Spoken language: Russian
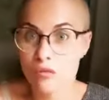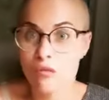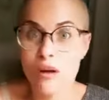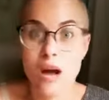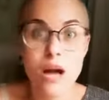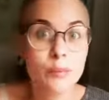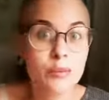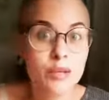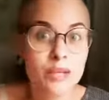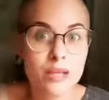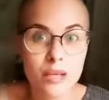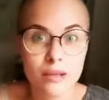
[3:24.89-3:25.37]

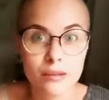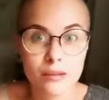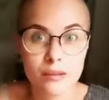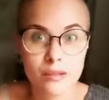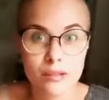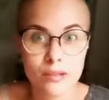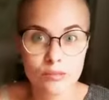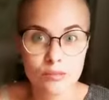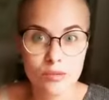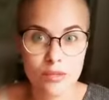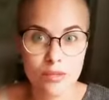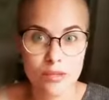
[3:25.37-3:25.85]
Вам не надо
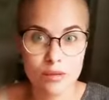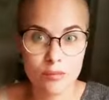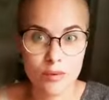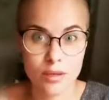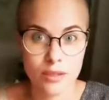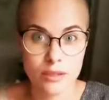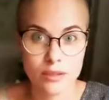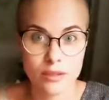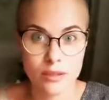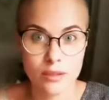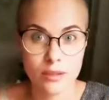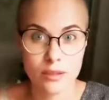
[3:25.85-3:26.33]
этим
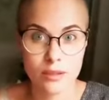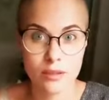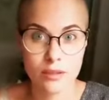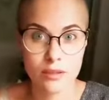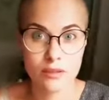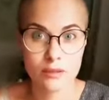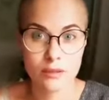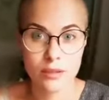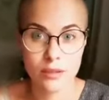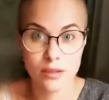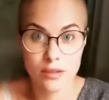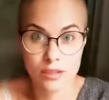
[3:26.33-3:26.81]
заниматься.
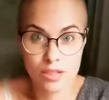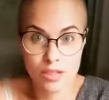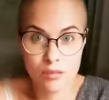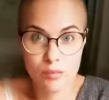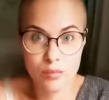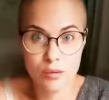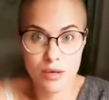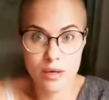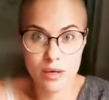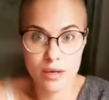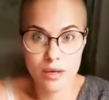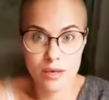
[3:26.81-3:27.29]
Это же
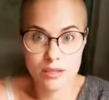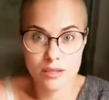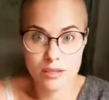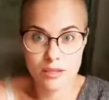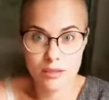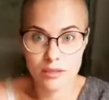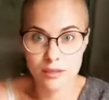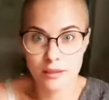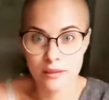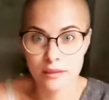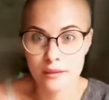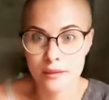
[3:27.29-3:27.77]

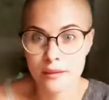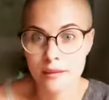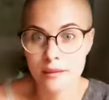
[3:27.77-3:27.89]
прекрасно.